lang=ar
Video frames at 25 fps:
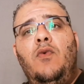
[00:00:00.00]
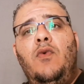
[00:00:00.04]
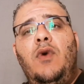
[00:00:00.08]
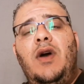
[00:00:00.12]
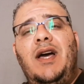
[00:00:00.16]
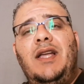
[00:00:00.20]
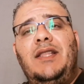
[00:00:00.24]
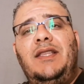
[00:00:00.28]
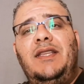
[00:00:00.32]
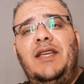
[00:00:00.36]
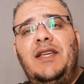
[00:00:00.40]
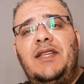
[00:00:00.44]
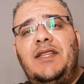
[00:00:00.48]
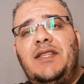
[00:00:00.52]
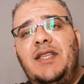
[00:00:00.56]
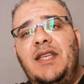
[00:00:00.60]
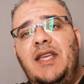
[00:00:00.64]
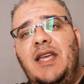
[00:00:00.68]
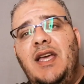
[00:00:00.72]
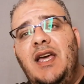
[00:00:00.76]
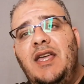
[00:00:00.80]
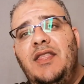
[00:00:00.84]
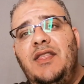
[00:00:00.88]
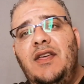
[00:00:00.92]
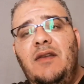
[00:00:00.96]
وقد
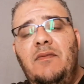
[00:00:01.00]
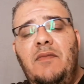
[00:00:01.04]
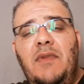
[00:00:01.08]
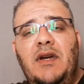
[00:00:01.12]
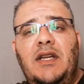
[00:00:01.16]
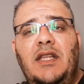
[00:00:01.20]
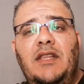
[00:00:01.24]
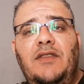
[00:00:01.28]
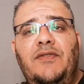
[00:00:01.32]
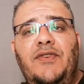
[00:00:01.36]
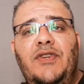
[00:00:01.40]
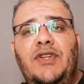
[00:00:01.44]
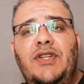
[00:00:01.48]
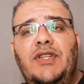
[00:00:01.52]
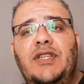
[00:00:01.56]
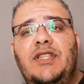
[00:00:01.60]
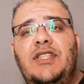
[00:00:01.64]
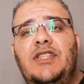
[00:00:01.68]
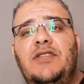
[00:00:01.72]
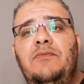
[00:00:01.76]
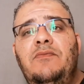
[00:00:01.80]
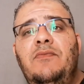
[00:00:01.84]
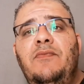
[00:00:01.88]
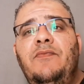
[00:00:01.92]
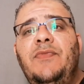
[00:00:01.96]
يسري هذا المرض في
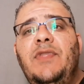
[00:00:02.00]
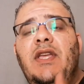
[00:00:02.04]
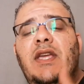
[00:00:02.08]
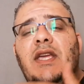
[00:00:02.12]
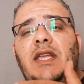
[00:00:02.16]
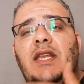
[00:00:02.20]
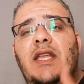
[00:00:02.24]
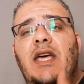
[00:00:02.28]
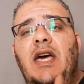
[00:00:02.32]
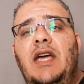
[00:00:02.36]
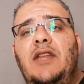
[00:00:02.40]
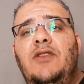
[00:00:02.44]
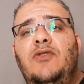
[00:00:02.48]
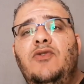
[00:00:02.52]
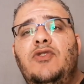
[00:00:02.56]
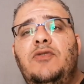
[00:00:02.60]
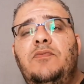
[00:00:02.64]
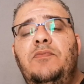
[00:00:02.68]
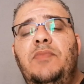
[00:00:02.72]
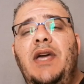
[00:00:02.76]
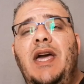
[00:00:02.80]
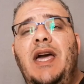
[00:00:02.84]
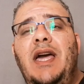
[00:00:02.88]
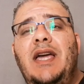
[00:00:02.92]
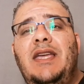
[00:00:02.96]
الجسم إلى أن
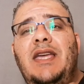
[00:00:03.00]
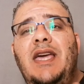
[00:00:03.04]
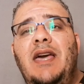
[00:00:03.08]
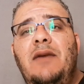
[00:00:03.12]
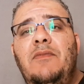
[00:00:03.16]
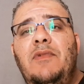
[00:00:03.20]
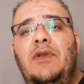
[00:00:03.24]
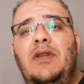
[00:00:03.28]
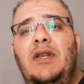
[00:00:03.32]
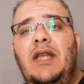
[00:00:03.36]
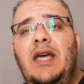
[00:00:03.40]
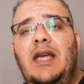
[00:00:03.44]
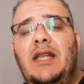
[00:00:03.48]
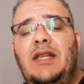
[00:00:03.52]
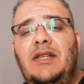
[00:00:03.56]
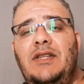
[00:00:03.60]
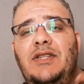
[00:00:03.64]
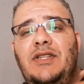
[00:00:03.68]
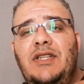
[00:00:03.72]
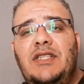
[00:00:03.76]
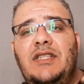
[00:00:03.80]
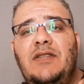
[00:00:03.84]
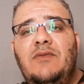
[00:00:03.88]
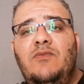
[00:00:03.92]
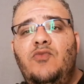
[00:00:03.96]
يصبح كامل
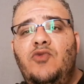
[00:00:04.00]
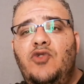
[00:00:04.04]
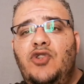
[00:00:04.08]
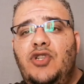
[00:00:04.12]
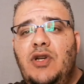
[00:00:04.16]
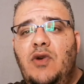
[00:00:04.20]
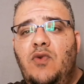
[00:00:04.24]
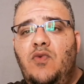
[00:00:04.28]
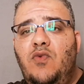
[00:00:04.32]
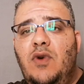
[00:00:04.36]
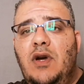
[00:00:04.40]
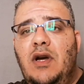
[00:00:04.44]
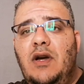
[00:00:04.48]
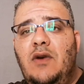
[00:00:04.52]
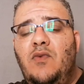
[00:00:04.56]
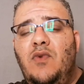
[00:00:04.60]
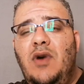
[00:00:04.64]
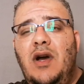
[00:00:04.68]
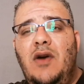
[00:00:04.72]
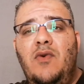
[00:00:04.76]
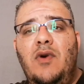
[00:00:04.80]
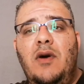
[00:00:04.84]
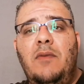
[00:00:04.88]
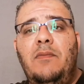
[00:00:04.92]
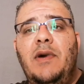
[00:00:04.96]
الجسم مشوه
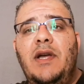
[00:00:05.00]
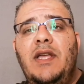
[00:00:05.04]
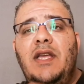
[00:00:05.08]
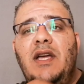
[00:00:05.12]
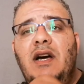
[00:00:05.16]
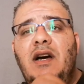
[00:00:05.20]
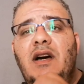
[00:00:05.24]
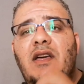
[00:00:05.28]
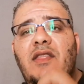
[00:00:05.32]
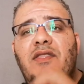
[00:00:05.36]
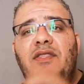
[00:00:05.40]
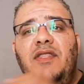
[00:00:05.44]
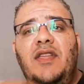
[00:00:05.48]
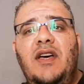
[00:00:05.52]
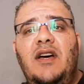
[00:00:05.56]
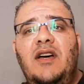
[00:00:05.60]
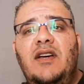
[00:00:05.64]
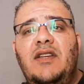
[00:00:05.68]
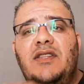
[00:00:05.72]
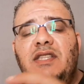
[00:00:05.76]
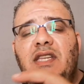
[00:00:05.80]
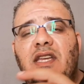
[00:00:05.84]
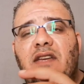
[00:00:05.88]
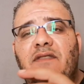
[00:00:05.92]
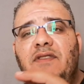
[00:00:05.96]
وهو بياض
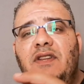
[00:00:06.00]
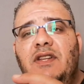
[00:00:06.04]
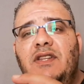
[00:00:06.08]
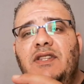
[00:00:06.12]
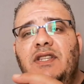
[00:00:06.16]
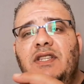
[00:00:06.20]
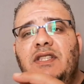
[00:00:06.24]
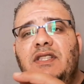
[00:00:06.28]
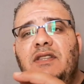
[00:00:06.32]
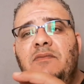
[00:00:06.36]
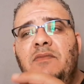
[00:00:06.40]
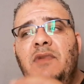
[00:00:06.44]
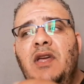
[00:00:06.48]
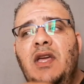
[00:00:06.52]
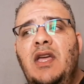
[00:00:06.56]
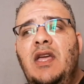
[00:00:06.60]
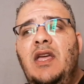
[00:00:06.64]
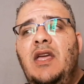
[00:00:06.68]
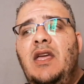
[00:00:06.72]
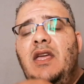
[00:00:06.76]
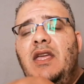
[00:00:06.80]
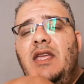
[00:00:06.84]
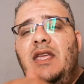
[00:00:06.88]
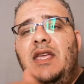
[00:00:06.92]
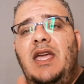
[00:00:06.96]
ناصع في الجسم
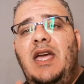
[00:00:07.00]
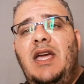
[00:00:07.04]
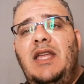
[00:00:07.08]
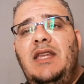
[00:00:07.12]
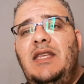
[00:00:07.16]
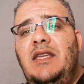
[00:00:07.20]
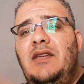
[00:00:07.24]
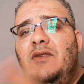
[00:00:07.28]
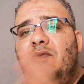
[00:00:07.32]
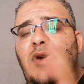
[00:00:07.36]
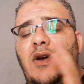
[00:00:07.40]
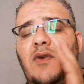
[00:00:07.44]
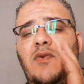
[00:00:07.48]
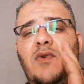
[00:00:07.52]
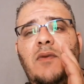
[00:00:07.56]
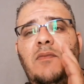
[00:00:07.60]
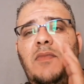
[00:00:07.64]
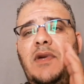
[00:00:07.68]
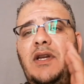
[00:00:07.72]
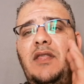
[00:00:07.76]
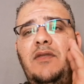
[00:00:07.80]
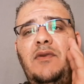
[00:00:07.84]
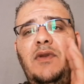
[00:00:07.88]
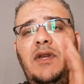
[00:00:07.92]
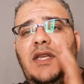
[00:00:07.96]
يعني وهو
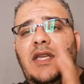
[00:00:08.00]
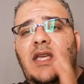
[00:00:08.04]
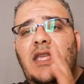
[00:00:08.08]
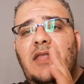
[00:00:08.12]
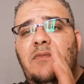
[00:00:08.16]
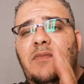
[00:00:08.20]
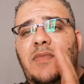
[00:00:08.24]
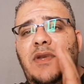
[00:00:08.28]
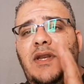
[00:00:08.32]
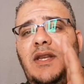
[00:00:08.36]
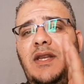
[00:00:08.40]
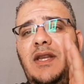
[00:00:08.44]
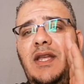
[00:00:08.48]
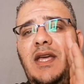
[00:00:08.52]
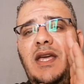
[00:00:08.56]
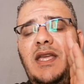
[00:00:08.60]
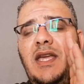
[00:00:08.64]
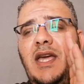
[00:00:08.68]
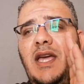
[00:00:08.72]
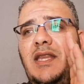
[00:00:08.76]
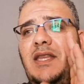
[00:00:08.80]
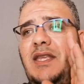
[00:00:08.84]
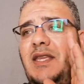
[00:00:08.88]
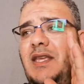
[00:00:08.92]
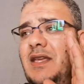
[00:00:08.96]
مرض والعياذ بالله
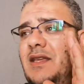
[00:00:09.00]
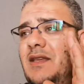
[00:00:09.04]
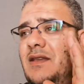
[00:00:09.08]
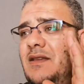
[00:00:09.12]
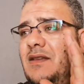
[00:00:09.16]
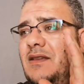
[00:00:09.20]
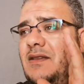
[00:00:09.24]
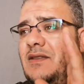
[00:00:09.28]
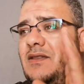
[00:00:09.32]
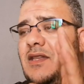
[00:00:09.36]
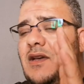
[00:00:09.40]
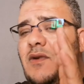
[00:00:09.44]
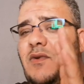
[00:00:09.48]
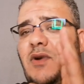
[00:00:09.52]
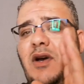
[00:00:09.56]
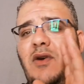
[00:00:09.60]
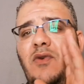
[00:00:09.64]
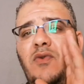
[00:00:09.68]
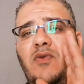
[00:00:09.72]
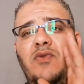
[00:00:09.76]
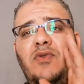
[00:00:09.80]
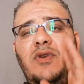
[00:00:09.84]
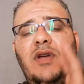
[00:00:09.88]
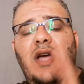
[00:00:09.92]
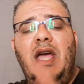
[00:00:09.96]
يعني
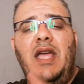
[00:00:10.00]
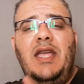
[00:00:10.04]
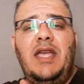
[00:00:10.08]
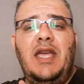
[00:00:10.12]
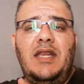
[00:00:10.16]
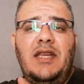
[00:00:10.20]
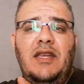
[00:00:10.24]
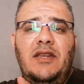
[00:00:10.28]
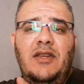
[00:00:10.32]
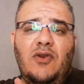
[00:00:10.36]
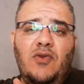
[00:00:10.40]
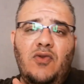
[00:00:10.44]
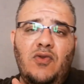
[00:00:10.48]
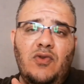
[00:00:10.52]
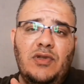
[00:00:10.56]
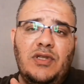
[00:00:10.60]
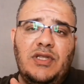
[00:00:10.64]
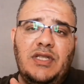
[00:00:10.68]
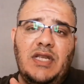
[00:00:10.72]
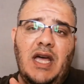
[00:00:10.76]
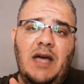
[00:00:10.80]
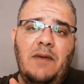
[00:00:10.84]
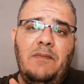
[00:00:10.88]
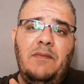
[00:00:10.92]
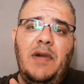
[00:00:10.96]
دواؤه أحيانا يكون
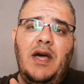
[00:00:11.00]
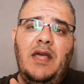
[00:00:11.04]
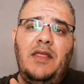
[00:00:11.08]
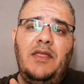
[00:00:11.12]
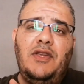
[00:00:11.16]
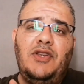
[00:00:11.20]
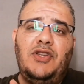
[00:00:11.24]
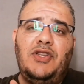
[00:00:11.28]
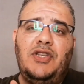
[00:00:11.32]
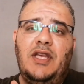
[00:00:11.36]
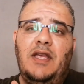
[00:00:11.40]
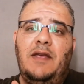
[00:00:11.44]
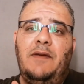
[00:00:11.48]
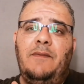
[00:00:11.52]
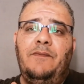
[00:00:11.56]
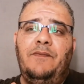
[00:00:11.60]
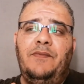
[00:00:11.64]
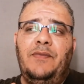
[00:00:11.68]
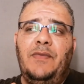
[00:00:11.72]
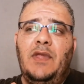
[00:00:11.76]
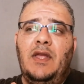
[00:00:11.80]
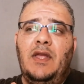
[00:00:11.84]
صعب بعض الشيء